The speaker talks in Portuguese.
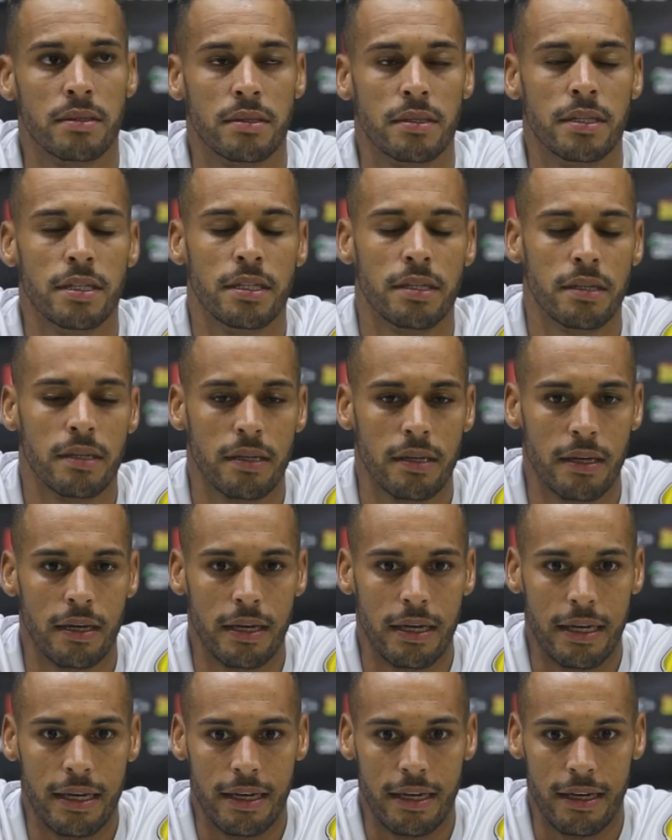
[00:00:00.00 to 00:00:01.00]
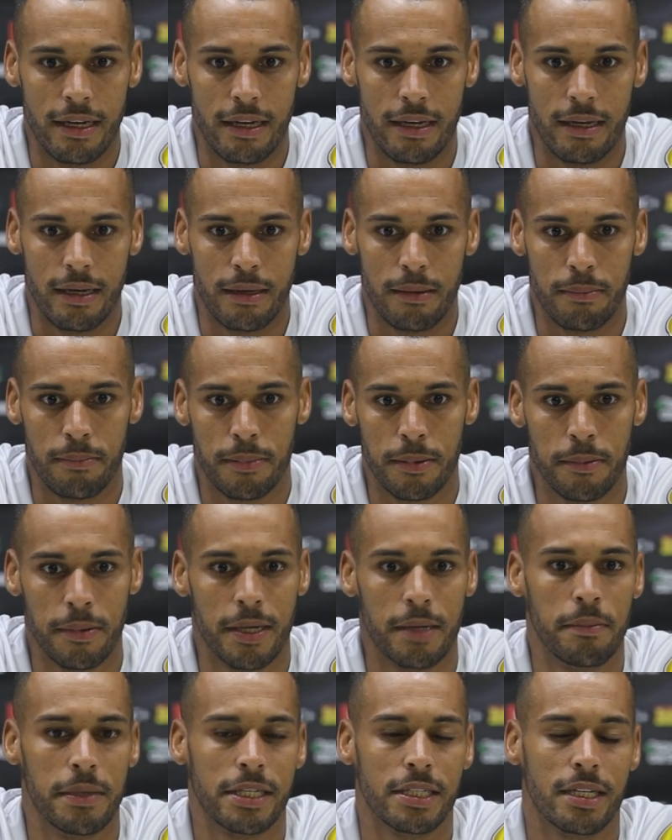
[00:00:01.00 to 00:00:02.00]
Sim, é,
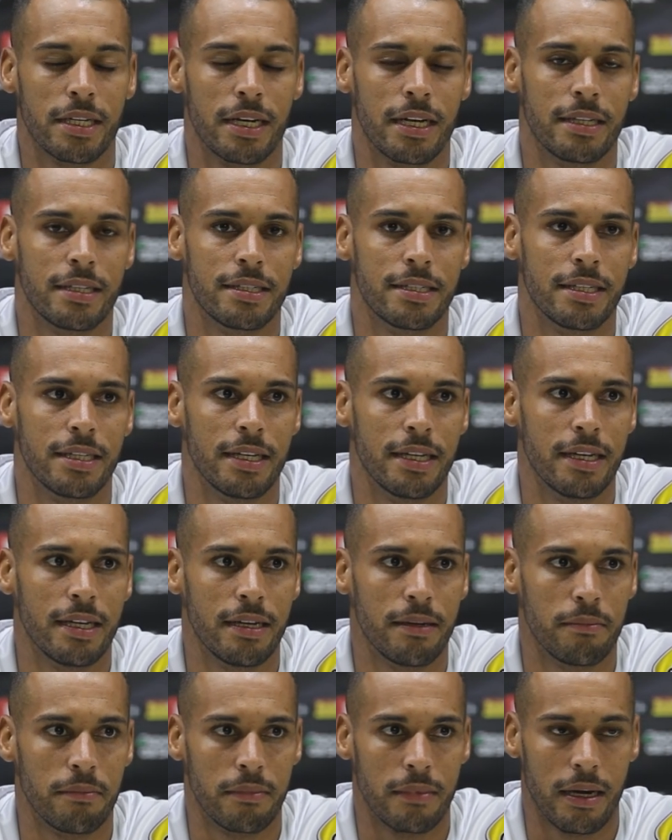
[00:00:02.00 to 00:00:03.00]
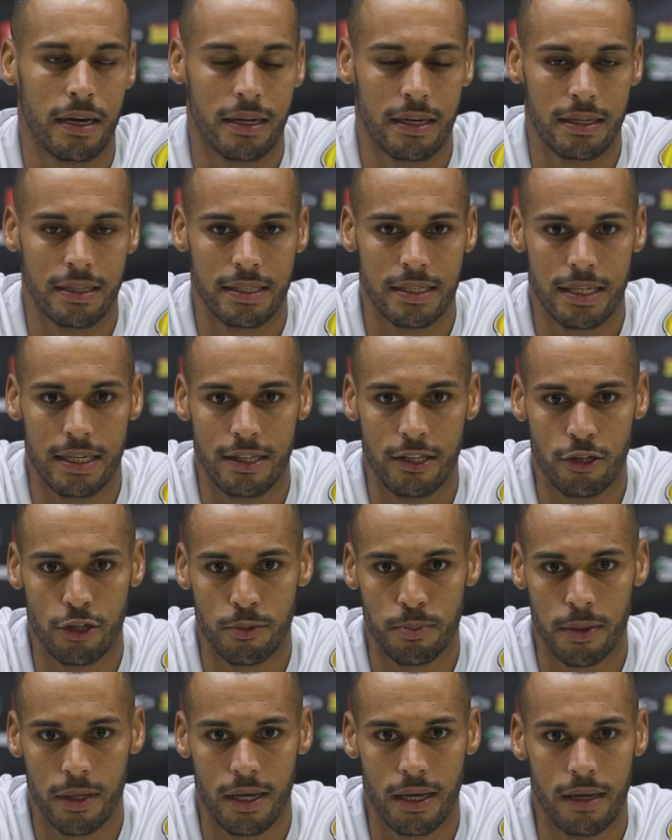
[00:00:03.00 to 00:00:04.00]
primeiramente agradecer, né? Agradecer a
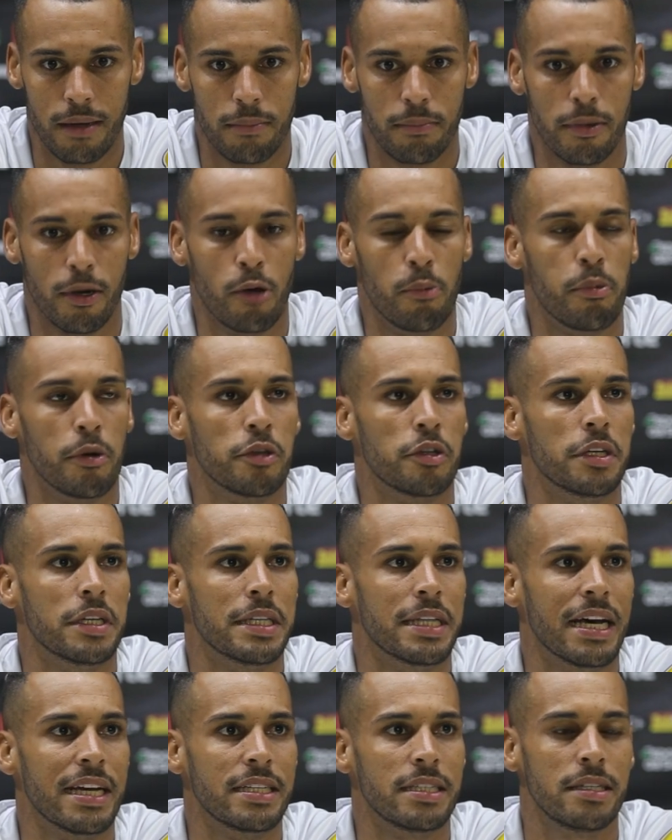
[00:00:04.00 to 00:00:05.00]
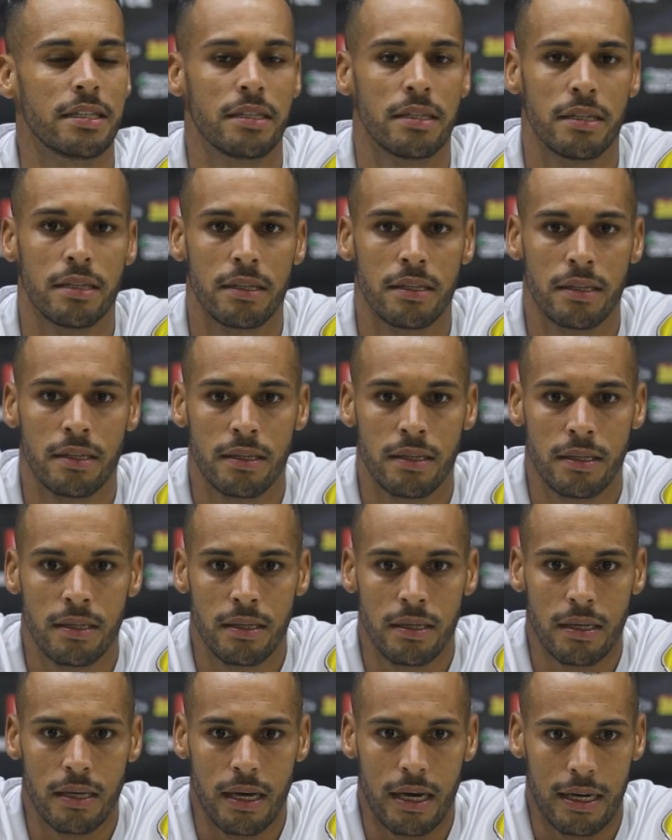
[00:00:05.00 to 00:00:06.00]
Deus pela, pela oportunidade,
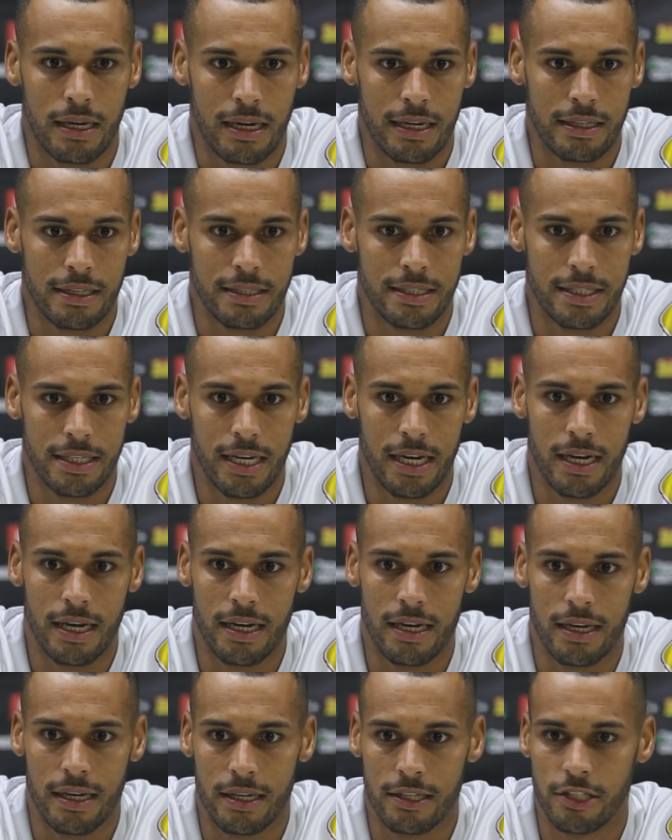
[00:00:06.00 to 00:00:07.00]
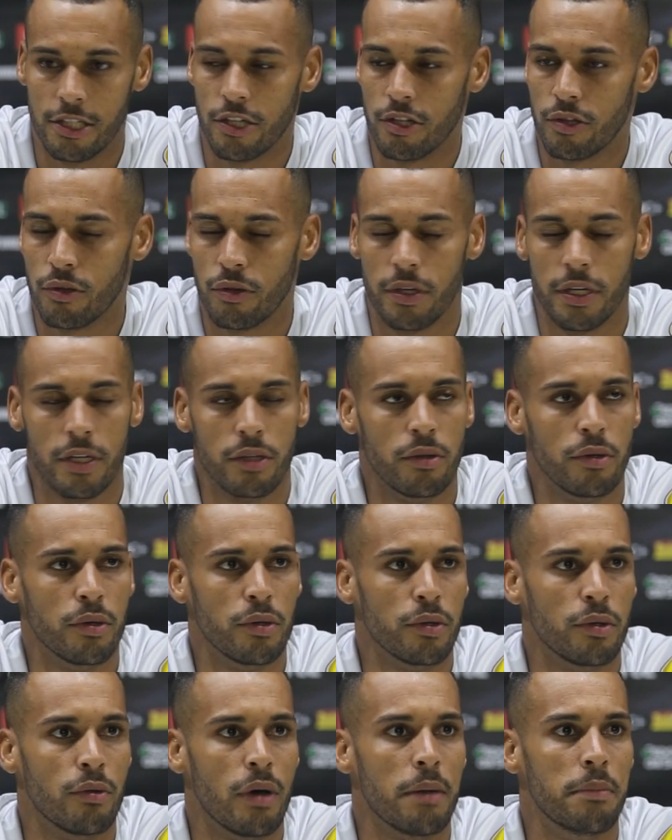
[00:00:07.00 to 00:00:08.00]
agradecer a, a diretoria
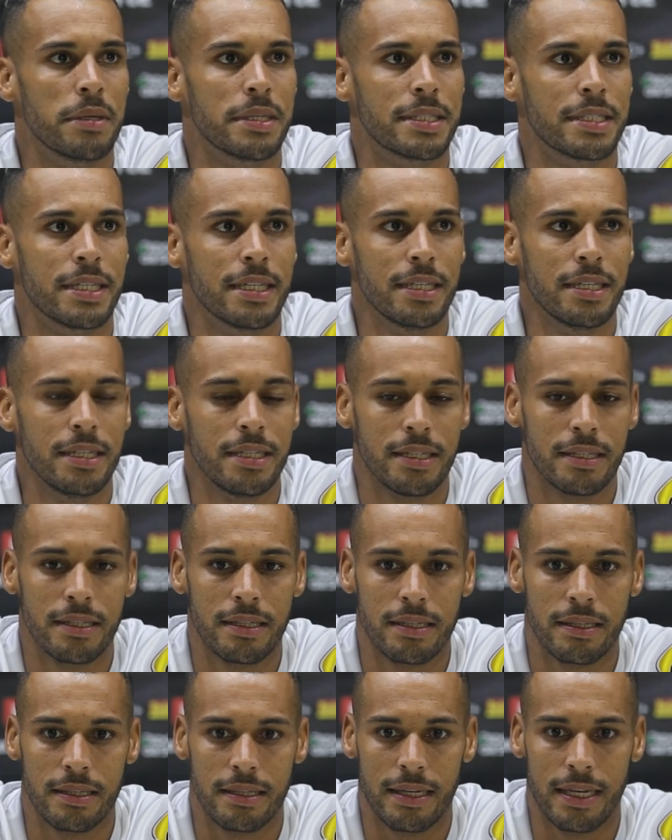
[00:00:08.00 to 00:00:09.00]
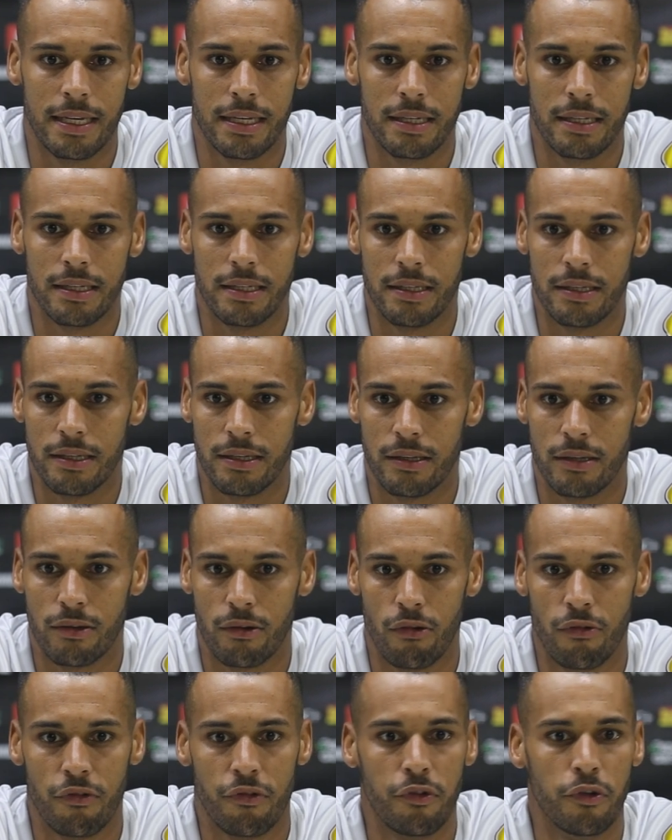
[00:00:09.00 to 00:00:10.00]
do, do, ABC, né? Que
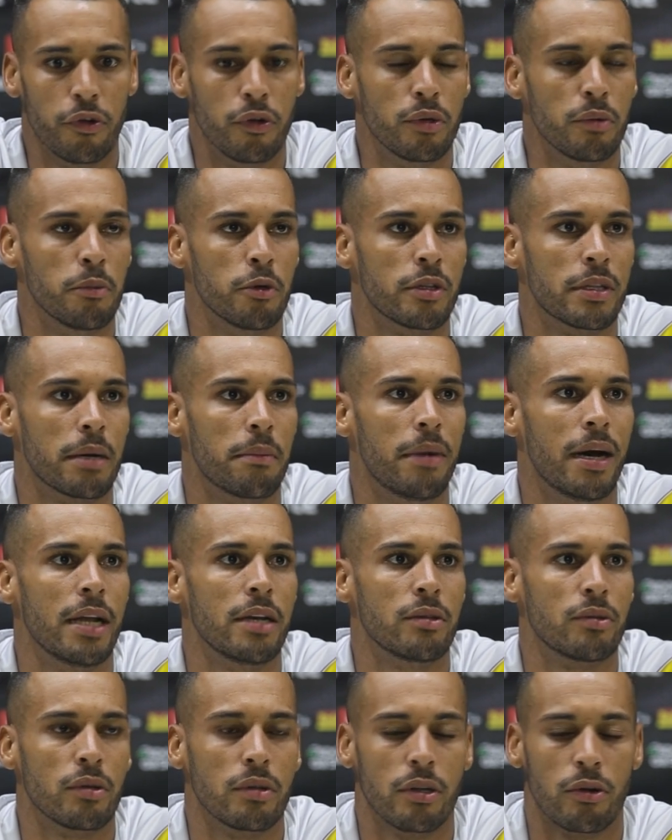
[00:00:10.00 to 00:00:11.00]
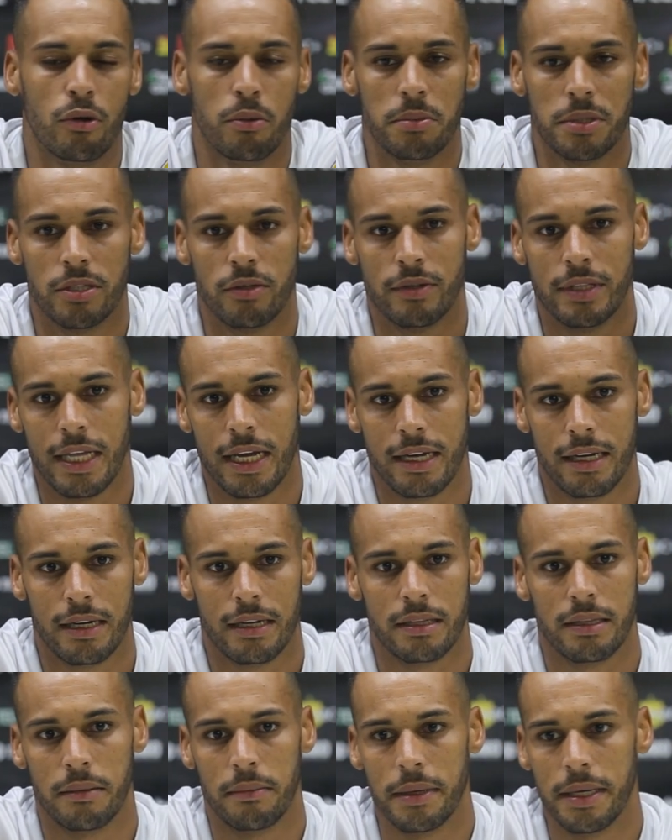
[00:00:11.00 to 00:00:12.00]
confiou no meu trabalho, toda a comissão
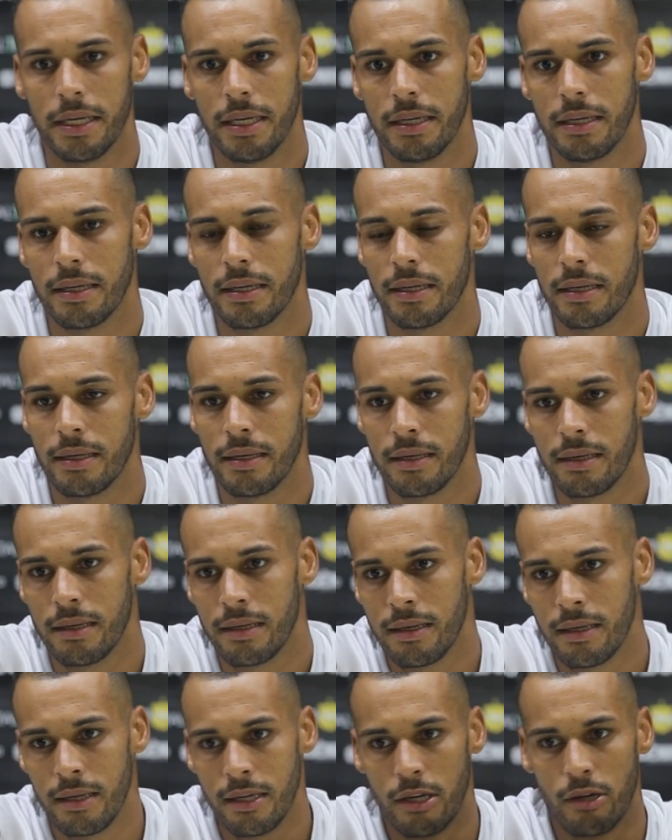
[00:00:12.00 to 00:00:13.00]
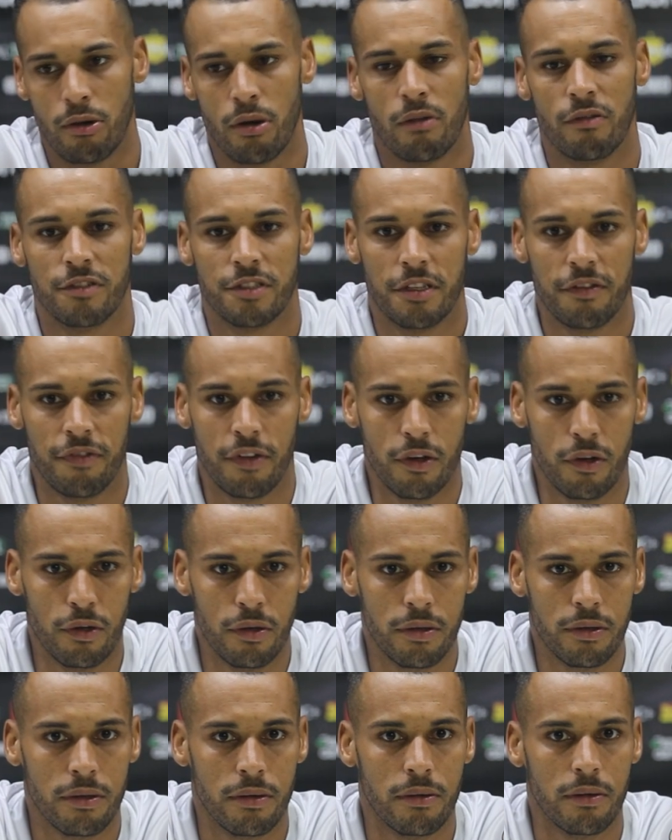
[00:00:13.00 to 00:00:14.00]
técnica também. Como você
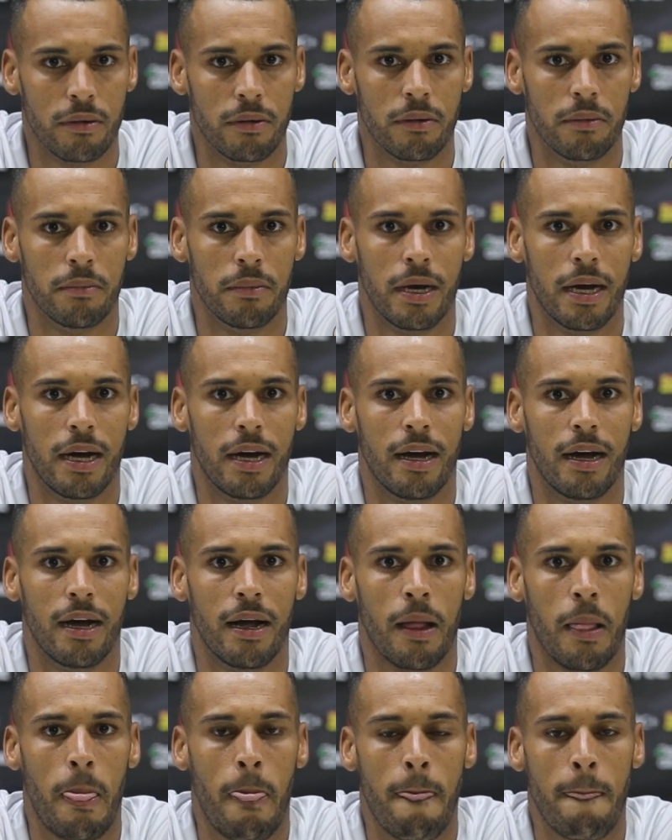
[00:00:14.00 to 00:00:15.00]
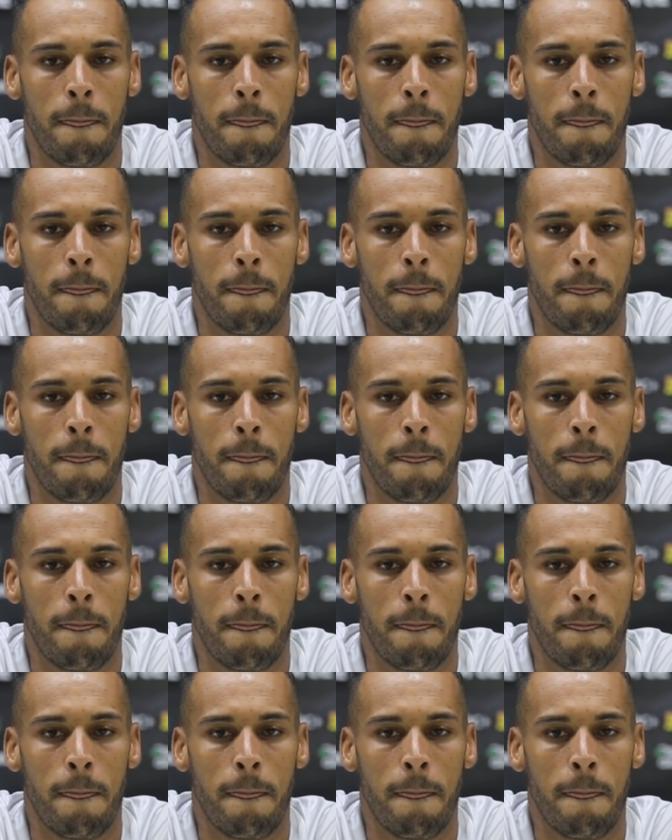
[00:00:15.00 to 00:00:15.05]
falou, uma,